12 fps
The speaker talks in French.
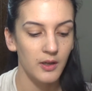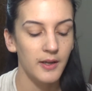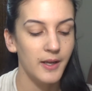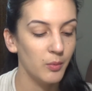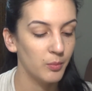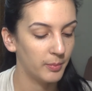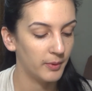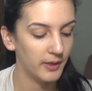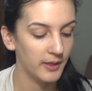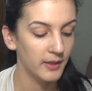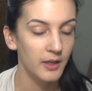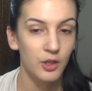Et
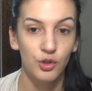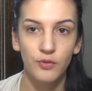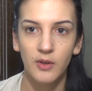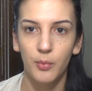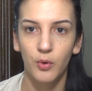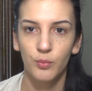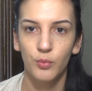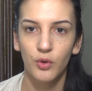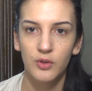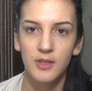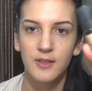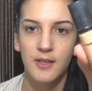après, je viens prendre mon
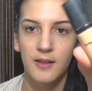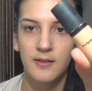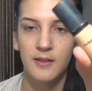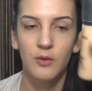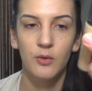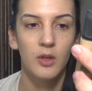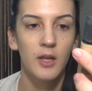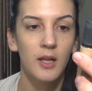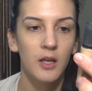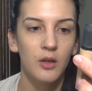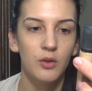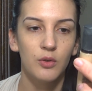anti c'est le
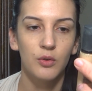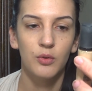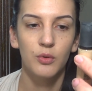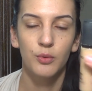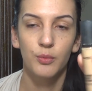euh,